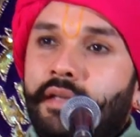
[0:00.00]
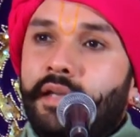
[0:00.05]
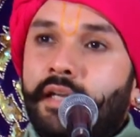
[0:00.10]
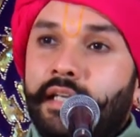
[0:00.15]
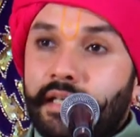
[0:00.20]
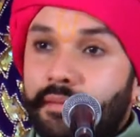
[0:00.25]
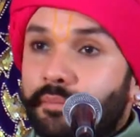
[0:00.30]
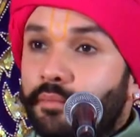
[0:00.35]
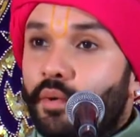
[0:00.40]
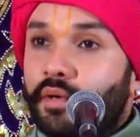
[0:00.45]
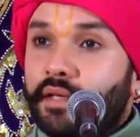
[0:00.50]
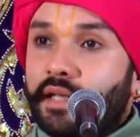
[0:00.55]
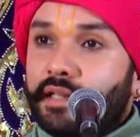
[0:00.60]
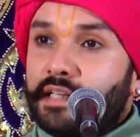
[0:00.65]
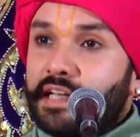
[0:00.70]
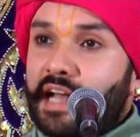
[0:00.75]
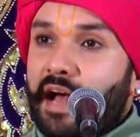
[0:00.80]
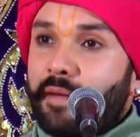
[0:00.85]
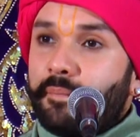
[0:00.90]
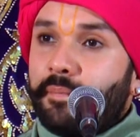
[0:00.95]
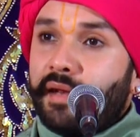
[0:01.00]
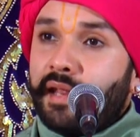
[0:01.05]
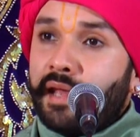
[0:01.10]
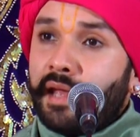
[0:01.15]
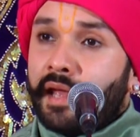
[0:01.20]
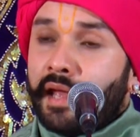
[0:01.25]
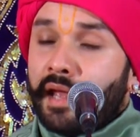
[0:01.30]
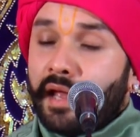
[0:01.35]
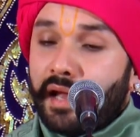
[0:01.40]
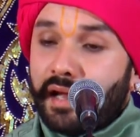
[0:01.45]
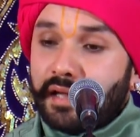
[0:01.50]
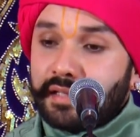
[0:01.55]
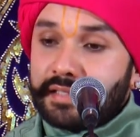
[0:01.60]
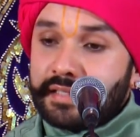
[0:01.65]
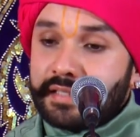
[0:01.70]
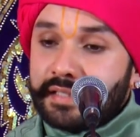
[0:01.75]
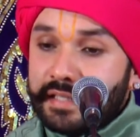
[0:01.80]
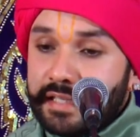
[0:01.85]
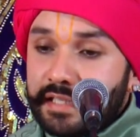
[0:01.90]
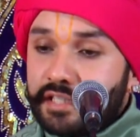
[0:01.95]
नियम को यदि आपने
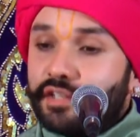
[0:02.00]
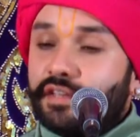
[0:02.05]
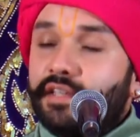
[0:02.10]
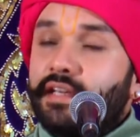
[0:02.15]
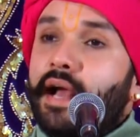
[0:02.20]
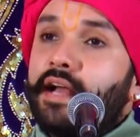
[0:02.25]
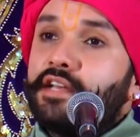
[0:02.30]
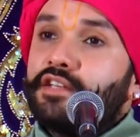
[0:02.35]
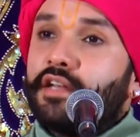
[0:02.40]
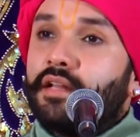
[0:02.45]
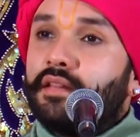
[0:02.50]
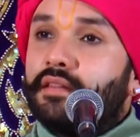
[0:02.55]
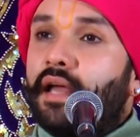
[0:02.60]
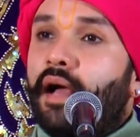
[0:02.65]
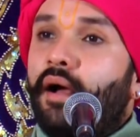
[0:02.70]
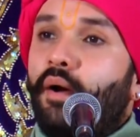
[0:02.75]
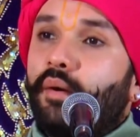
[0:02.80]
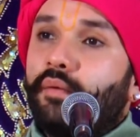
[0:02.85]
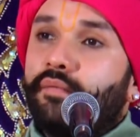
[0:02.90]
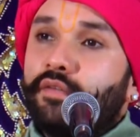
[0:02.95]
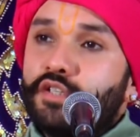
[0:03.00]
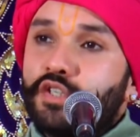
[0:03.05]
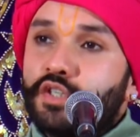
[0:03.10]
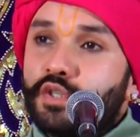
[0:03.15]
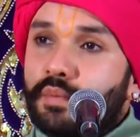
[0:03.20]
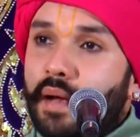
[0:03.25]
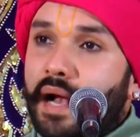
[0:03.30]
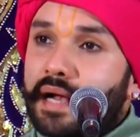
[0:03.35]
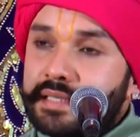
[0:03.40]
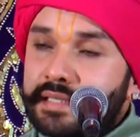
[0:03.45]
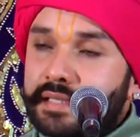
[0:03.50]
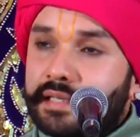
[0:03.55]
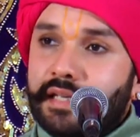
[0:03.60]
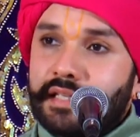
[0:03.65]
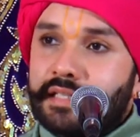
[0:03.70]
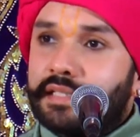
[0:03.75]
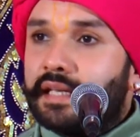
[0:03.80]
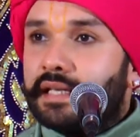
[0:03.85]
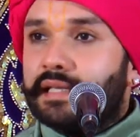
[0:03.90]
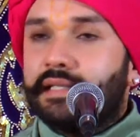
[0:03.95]
सींच दिया श्रद्धा और विश्वास के
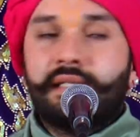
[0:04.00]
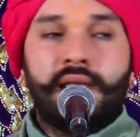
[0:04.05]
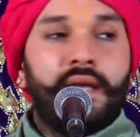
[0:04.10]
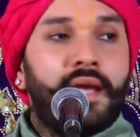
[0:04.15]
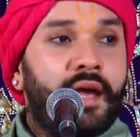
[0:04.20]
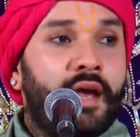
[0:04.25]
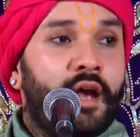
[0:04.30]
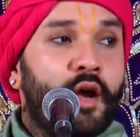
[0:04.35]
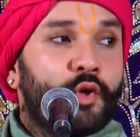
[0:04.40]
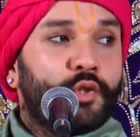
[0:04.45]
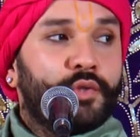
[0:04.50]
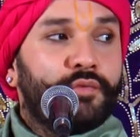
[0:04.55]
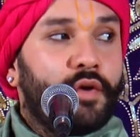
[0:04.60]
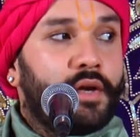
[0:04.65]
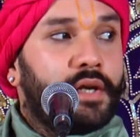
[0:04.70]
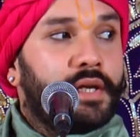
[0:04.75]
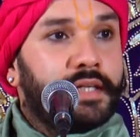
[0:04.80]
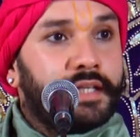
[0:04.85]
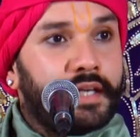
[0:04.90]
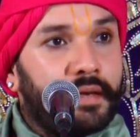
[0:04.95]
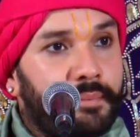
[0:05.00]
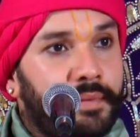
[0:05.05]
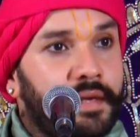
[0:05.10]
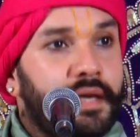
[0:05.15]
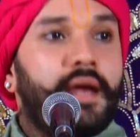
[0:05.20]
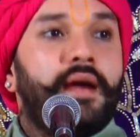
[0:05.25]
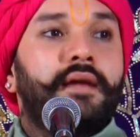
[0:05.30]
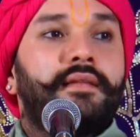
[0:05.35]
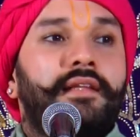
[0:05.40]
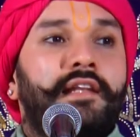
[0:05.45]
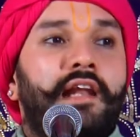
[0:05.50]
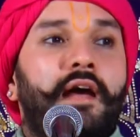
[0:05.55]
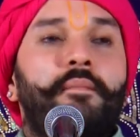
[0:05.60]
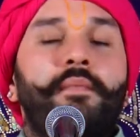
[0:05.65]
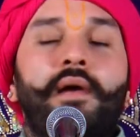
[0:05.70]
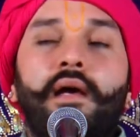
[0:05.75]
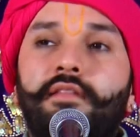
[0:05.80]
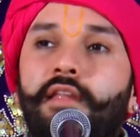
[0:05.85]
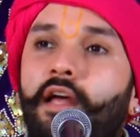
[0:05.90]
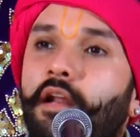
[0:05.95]
जल से तो वो नियम ही एक दिन
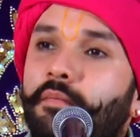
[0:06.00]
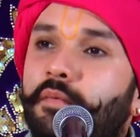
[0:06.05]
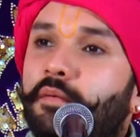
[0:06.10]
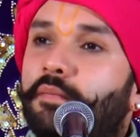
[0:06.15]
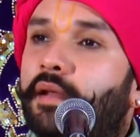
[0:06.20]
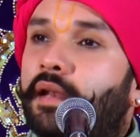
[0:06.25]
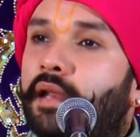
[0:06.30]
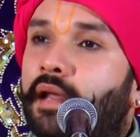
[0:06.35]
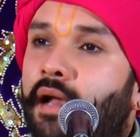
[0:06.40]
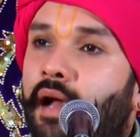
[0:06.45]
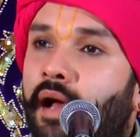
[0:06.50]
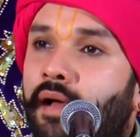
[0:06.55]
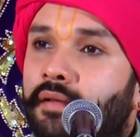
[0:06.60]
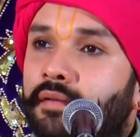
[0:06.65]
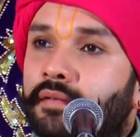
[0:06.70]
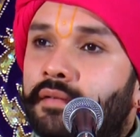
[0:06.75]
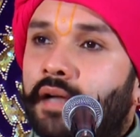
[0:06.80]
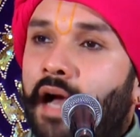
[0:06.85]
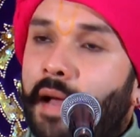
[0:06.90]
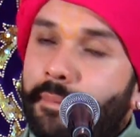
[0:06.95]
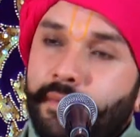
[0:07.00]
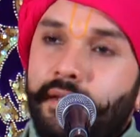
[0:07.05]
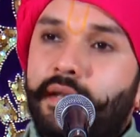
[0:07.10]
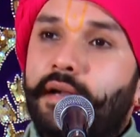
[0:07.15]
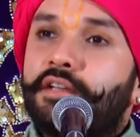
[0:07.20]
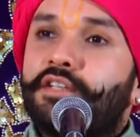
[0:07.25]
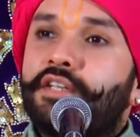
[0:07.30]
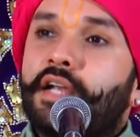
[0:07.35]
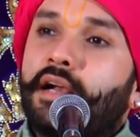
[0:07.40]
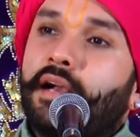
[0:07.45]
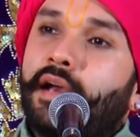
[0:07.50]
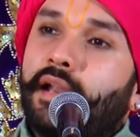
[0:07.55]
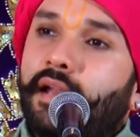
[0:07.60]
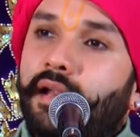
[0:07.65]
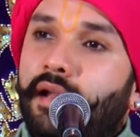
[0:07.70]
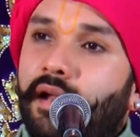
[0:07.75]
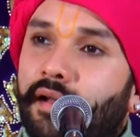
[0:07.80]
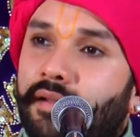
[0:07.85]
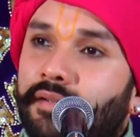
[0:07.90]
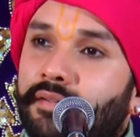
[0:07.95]
आपका धर्म बनेगा आपकी रक्षा
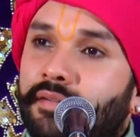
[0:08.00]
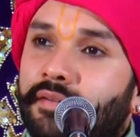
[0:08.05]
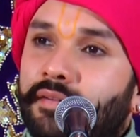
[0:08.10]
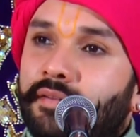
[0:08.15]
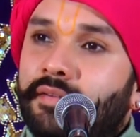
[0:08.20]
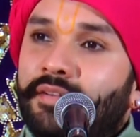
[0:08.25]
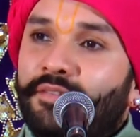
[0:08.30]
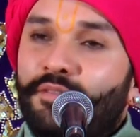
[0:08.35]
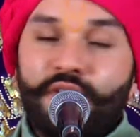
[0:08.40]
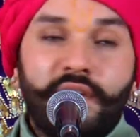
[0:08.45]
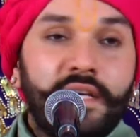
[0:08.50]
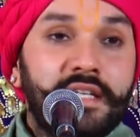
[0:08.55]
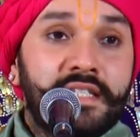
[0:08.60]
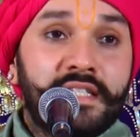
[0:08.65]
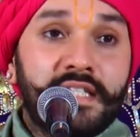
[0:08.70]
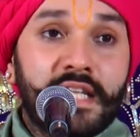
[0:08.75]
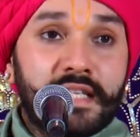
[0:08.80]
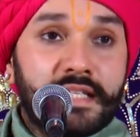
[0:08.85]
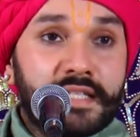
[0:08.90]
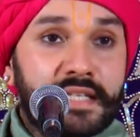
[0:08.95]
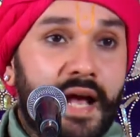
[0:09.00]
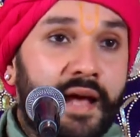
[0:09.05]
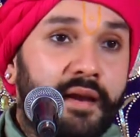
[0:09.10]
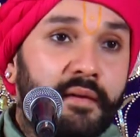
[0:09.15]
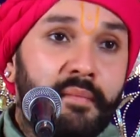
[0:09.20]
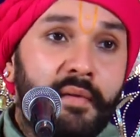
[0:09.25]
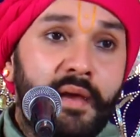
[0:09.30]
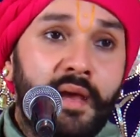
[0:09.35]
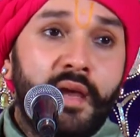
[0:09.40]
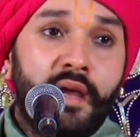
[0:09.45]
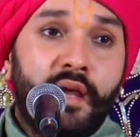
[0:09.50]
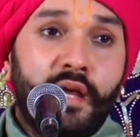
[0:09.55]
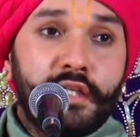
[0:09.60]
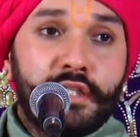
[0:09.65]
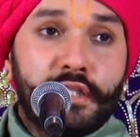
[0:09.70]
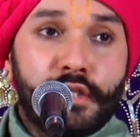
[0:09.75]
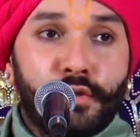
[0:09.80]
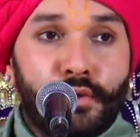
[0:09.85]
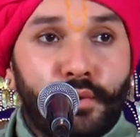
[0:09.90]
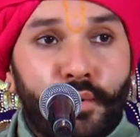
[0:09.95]
करेगा वो इस संसार में
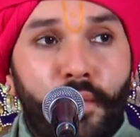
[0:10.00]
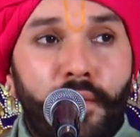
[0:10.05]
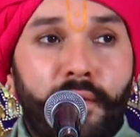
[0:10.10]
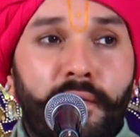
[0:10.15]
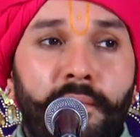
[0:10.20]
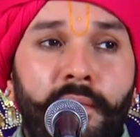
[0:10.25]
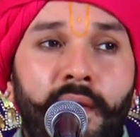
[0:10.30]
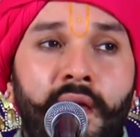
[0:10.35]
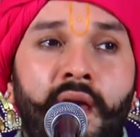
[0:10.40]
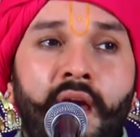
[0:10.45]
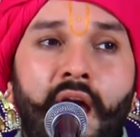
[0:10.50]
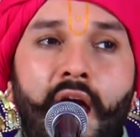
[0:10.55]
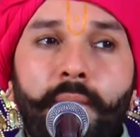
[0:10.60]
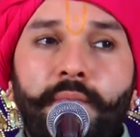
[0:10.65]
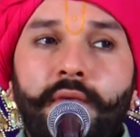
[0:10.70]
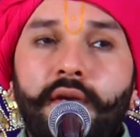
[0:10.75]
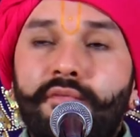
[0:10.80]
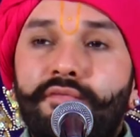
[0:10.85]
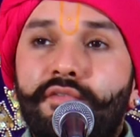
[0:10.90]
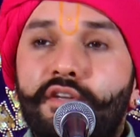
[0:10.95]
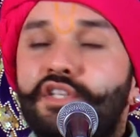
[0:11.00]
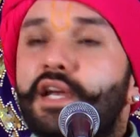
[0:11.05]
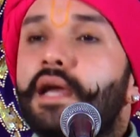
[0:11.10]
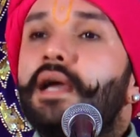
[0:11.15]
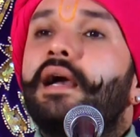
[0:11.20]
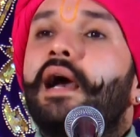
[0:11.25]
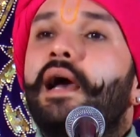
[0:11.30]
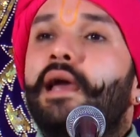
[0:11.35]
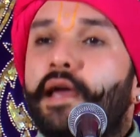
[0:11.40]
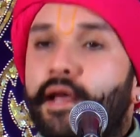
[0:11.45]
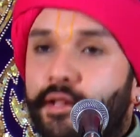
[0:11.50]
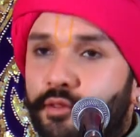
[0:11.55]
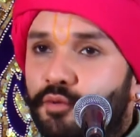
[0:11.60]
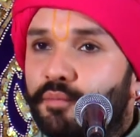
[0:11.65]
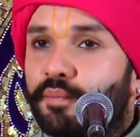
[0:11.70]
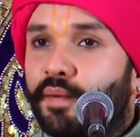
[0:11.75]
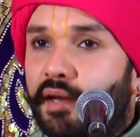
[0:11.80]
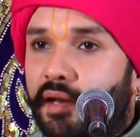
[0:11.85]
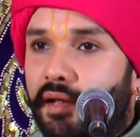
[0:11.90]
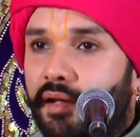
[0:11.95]
इस लोक में आपकी विजय का हेतु
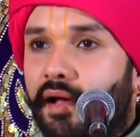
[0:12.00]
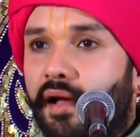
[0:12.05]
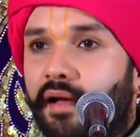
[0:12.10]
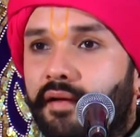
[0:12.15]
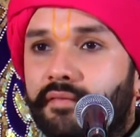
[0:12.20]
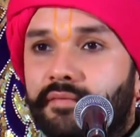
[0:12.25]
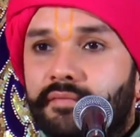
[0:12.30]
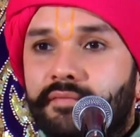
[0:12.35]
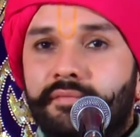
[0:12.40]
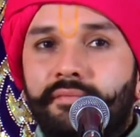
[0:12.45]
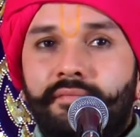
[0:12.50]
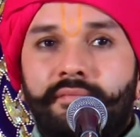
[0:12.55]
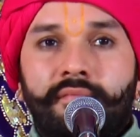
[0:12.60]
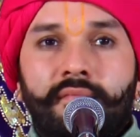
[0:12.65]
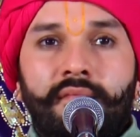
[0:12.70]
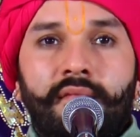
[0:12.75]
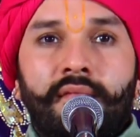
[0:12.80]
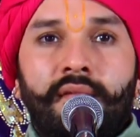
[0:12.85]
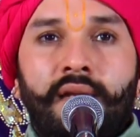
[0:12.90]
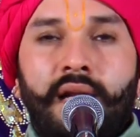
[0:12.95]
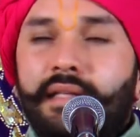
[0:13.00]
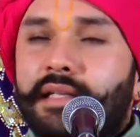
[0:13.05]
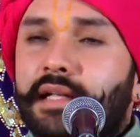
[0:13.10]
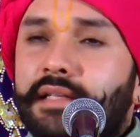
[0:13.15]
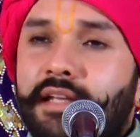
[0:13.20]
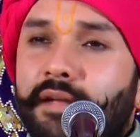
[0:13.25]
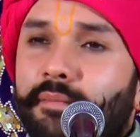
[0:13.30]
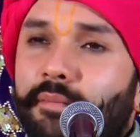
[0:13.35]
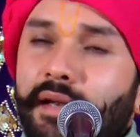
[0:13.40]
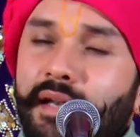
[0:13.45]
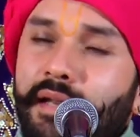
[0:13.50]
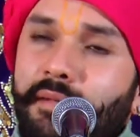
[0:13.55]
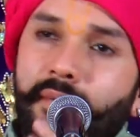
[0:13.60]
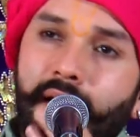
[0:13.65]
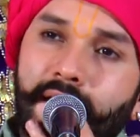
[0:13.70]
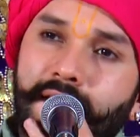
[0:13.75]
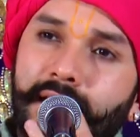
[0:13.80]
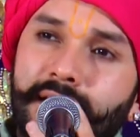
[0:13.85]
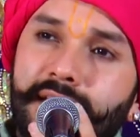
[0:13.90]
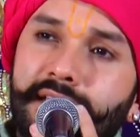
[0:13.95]
बनेगा राजा जयमल ने
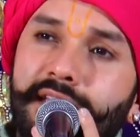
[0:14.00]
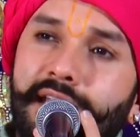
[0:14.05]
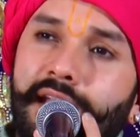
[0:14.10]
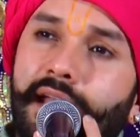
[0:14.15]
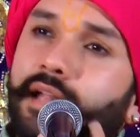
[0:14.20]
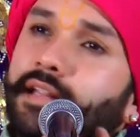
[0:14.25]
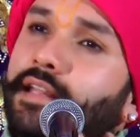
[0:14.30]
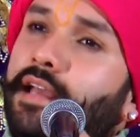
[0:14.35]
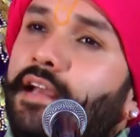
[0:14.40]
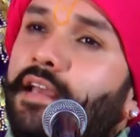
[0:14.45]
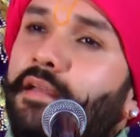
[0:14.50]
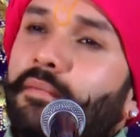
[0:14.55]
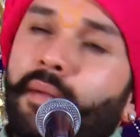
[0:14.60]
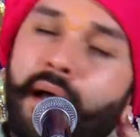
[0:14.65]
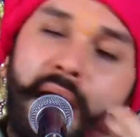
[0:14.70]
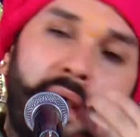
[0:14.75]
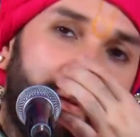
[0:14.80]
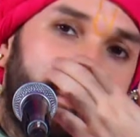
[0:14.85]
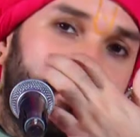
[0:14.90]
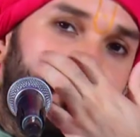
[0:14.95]
माता जी से कह दिया कि मां